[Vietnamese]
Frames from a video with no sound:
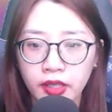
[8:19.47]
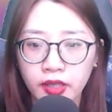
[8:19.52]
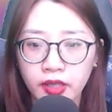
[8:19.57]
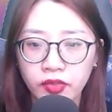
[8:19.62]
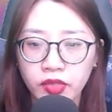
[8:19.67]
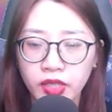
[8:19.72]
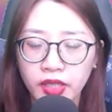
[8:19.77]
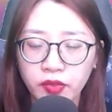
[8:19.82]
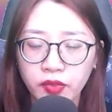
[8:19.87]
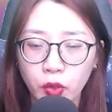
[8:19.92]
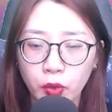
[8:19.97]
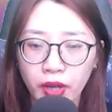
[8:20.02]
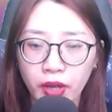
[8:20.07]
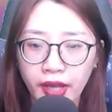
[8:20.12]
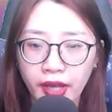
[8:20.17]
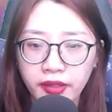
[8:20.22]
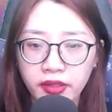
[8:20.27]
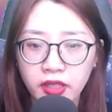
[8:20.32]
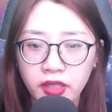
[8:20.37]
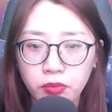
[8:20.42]
Những vụ
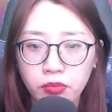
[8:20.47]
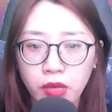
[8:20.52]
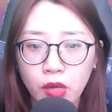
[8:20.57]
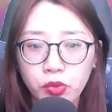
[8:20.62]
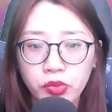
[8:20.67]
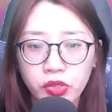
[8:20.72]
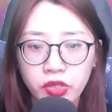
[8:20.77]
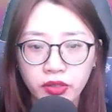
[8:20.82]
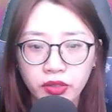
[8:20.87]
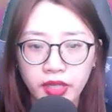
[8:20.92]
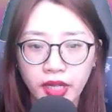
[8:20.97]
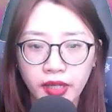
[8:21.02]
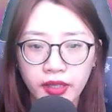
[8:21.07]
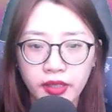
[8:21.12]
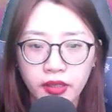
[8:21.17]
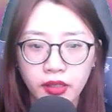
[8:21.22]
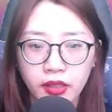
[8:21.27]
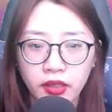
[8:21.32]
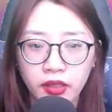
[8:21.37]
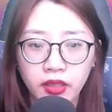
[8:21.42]
án cướp bóc trước đây
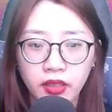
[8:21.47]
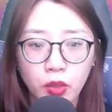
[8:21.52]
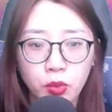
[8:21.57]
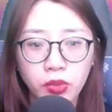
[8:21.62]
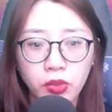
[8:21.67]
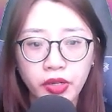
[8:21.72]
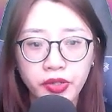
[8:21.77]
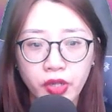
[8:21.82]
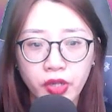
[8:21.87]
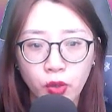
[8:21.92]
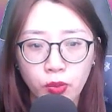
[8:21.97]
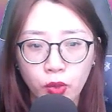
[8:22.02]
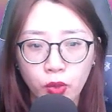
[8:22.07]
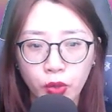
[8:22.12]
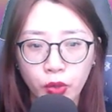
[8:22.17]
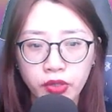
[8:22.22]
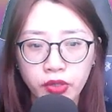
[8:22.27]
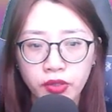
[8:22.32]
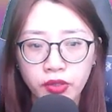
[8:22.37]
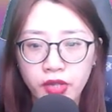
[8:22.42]
không có đầu
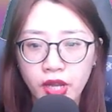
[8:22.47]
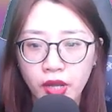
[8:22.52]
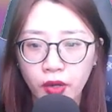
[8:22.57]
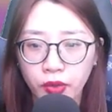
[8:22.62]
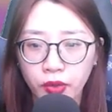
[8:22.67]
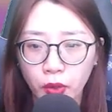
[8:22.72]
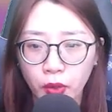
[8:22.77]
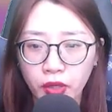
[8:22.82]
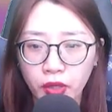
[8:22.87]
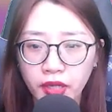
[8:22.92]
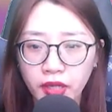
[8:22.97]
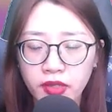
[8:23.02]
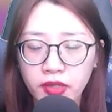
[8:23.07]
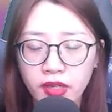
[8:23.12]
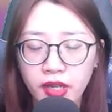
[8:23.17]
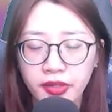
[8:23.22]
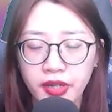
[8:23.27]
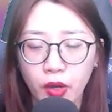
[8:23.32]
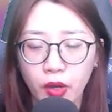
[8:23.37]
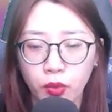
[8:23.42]
mối đều đổ hết
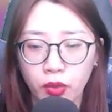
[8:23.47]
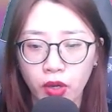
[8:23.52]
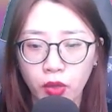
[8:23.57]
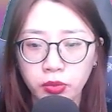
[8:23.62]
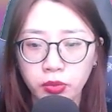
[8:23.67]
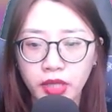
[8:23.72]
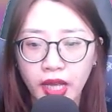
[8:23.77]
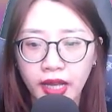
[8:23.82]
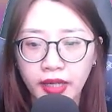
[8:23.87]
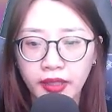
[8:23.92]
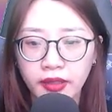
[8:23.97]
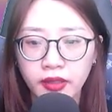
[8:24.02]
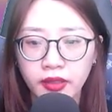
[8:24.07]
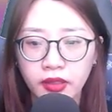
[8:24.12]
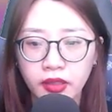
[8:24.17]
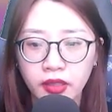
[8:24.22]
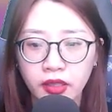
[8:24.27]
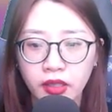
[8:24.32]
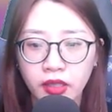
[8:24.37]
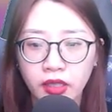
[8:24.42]
lên đầu ông ta
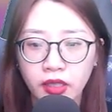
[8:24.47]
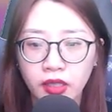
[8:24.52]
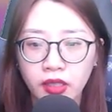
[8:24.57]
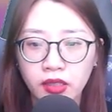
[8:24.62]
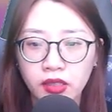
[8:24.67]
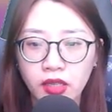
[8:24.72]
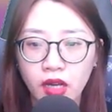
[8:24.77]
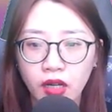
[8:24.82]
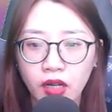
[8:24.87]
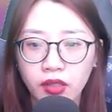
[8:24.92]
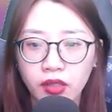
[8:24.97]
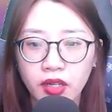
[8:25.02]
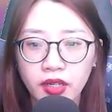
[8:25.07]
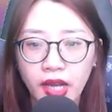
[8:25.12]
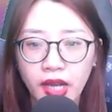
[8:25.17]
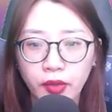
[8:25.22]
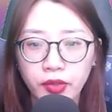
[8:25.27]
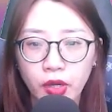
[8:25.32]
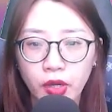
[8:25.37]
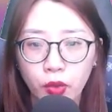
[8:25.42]
còn có
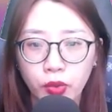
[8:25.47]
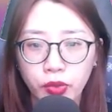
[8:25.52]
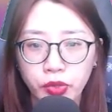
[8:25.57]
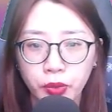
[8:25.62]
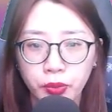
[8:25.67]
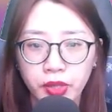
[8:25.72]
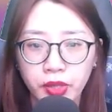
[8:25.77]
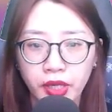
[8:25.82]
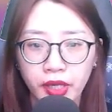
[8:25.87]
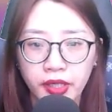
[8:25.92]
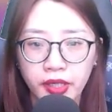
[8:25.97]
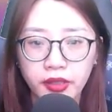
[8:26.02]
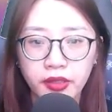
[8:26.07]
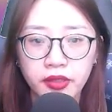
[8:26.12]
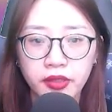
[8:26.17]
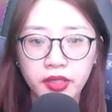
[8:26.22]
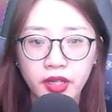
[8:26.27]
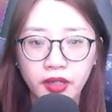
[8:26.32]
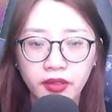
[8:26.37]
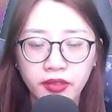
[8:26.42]
lão đầu rùng rẩy
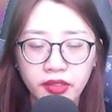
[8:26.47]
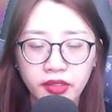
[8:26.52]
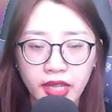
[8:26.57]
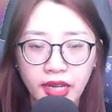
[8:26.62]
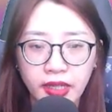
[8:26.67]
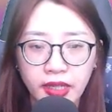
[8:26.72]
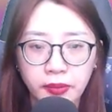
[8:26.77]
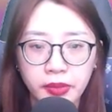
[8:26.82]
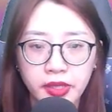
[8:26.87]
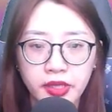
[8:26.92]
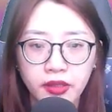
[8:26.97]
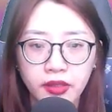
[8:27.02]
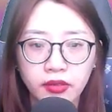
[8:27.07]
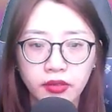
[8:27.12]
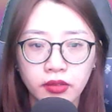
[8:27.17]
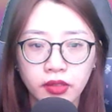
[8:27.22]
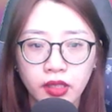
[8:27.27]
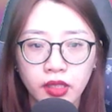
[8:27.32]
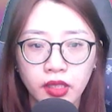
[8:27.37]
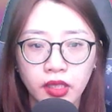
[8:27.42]
đứng ra làm chứng,
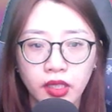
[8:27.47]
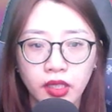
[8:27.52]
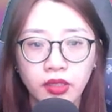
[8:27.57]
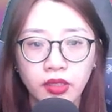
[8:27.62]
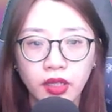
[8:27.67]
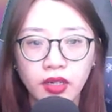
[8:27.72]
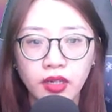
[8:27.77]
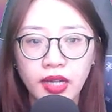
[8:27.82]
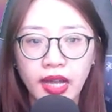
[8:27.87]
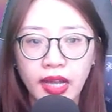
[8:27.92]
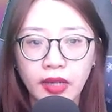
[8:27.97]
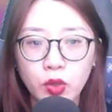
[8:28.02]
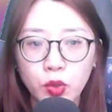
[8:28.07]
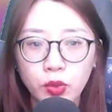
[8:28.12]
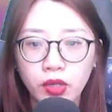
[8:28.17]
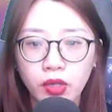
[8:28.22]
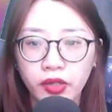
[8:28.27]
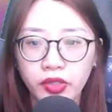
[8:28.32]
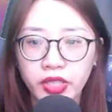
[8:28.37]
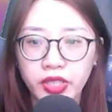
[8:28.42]
nói là lúc
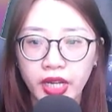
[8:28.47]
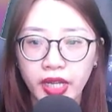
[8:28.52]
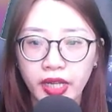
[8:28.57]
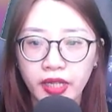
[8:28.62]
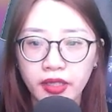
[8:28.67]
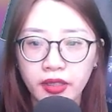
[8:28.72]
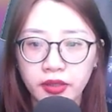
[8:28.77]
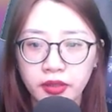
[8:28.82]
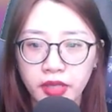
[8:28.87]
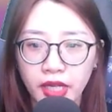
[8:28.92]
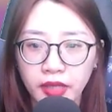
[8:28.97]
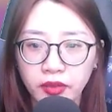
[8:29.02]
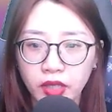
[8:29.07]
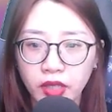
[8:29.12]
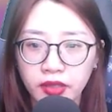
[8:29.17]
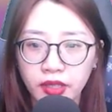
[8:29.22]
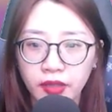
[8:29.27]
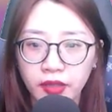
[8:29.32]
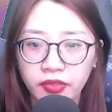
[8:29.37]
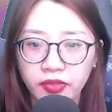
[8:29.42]
còn trẻ đã
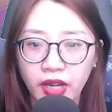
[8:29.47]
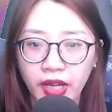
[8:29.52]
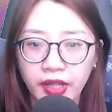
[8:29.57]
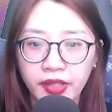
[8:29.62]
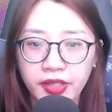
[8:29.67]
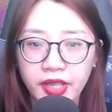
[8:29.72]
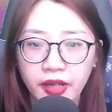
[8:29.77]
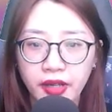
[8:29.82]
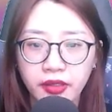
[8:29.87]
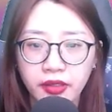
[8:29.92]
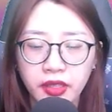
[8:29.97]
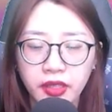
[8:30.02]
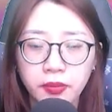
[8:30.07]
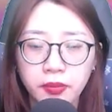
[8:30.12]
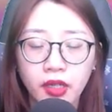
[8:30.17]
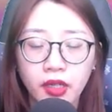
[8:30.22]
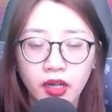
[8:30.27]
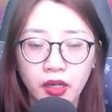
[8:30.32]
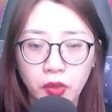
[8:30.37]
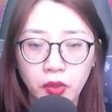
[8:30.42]
từng gặp phải giặc cướp
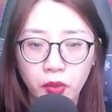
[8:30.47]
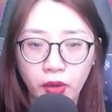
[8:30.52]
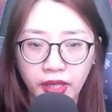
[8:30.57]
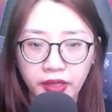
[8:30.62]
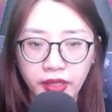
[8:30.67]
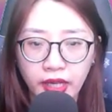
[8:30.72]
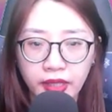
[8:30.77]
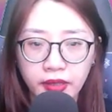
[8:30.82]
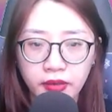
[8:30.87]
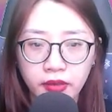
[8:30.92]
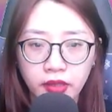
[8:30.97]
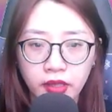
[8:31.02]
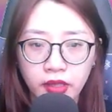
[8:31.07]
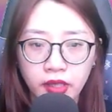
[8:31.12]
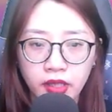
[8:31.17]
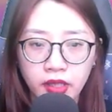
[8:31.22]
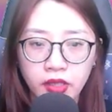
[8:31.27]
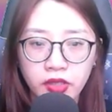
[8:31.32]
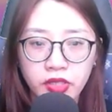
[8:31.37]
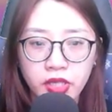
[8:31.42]
ở ngoài thành,
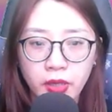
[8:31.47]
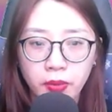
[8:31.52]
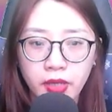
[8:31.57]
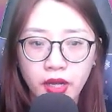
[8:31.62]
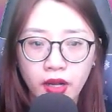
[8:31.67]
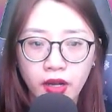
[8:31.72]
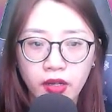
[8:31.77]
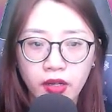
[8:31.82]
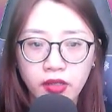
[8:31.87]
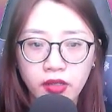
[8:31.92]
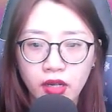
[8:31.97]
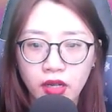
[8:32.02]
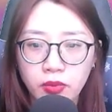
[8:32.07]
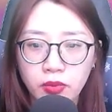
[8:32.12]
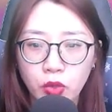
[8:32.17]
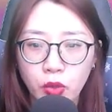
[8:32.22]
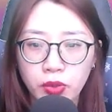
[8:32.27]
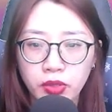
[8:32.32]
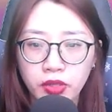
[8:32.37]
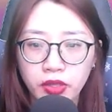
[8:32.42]
trong đó có
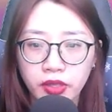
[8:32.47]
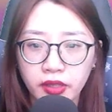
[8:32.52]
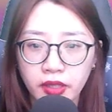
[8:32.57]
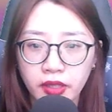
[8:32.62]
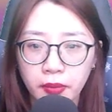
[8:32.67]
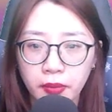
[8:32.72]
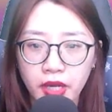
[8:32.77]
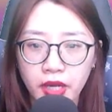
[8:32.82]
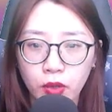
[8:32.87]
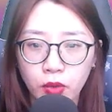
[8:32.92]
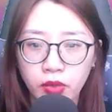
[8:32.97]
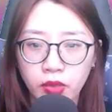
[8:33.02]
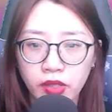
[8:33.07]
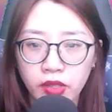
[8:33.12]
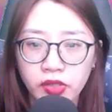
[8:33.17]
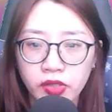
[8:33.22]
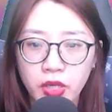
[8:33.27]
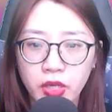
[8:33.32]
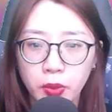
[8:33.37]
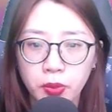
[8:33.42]
một người cầm đầu
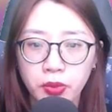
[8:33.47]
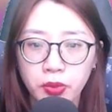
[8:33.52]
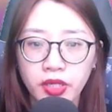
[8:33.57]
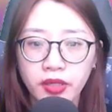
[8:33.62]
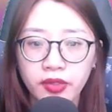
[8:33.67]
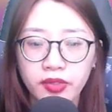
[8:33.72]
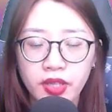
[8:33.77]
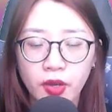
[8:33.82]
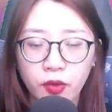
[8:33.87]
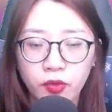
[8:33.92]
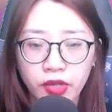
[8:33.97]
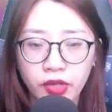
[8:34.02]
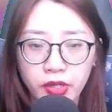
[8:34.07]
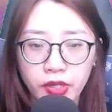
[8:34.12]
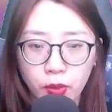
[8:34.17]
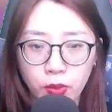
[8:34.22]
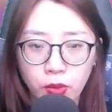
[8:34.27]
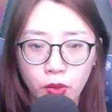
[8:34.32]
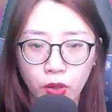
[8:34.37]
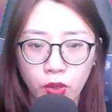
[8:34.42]
trông rất giống với
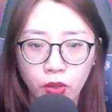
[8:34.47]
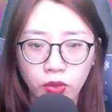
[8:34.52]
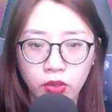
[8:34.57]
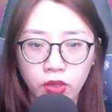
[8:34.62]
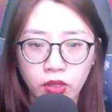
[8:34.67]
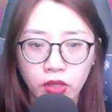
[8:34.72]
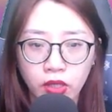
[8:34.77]
động hổ.